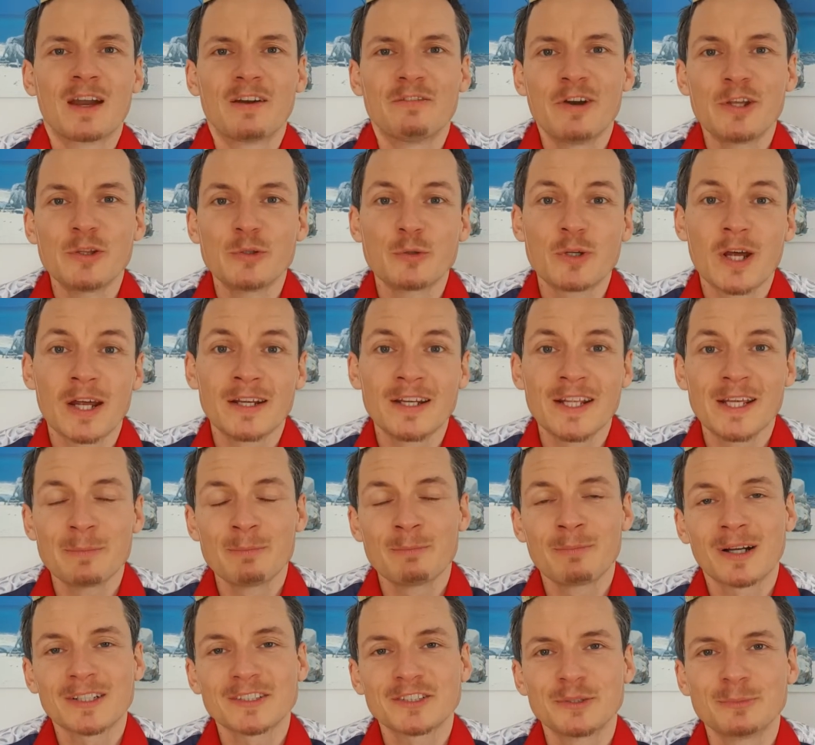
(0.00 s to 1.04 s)
Wenn du dein Leben
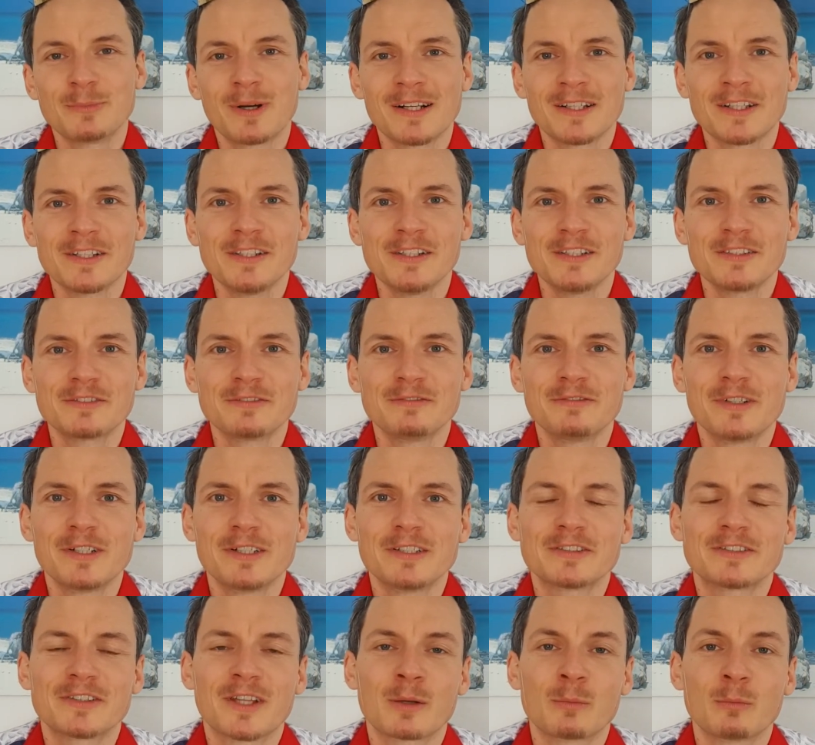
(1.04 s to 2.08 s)
maximal genießen
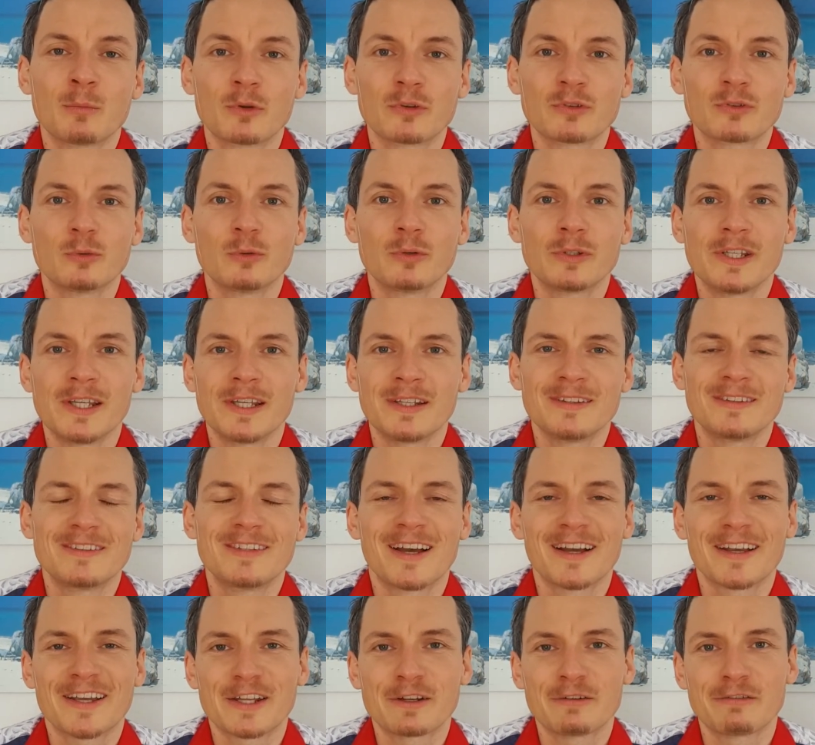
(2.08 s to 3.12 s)
willst, dann musst du jeden
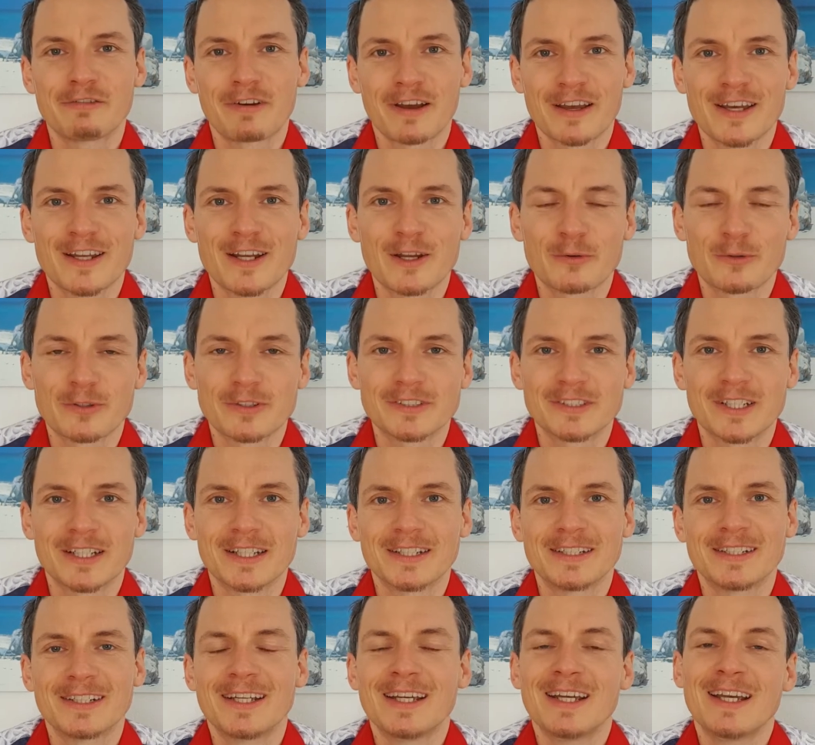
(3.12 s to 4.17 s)
Tag in Feierlaune
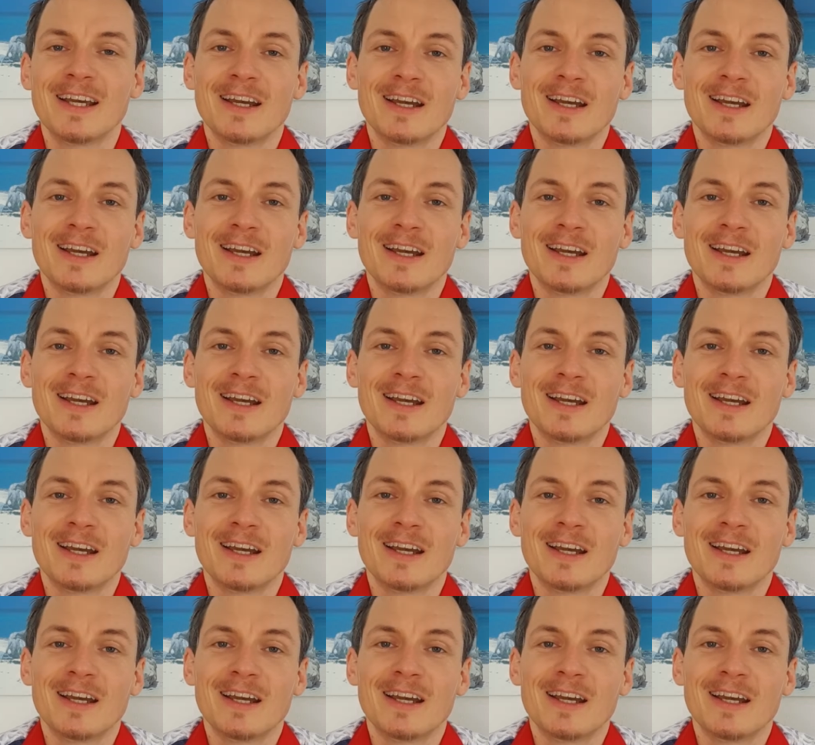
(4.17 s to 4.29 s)
sein.